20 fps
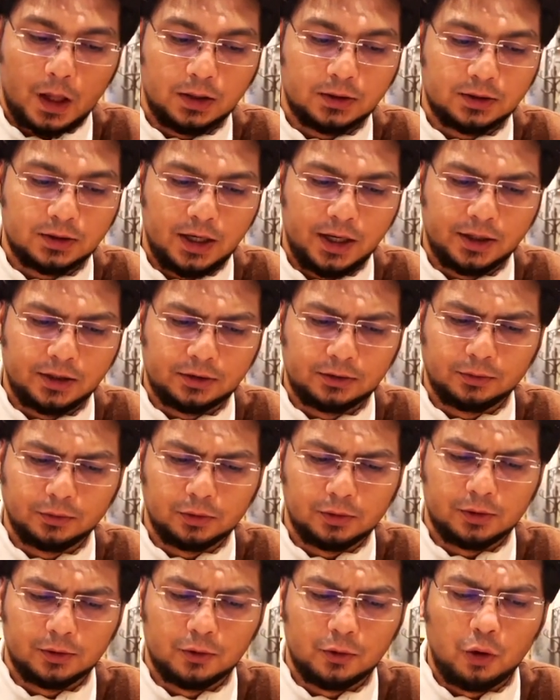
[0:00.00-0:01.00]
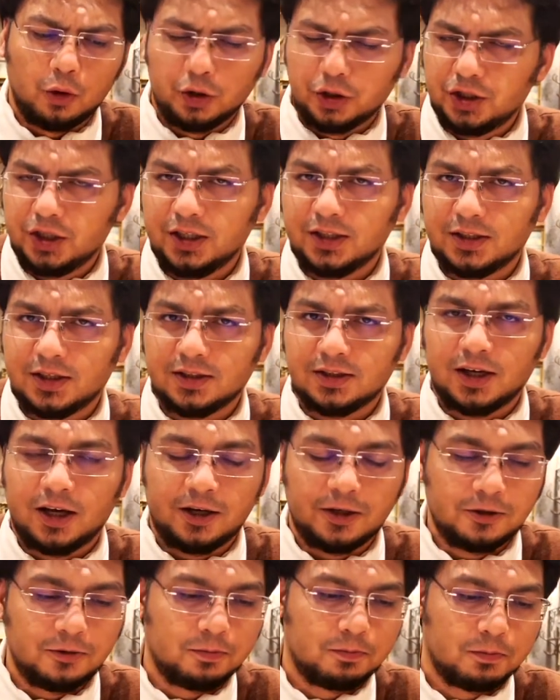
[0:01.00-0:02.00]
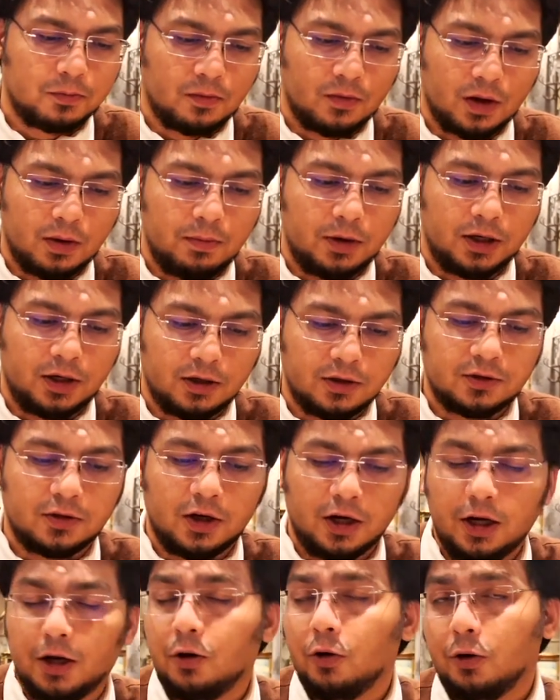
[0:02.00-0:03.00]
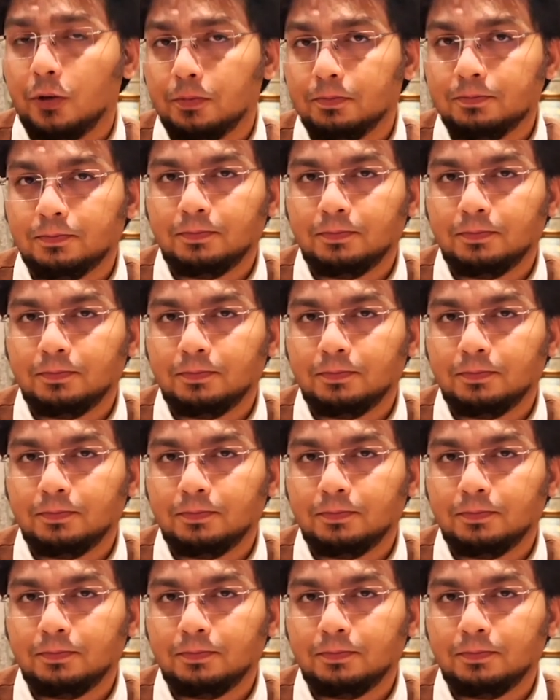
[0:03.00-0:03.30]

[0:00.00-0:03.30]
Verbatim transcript: इट्स लाइक गुड चीज़ ऐसा है बट इट्स रियली गुड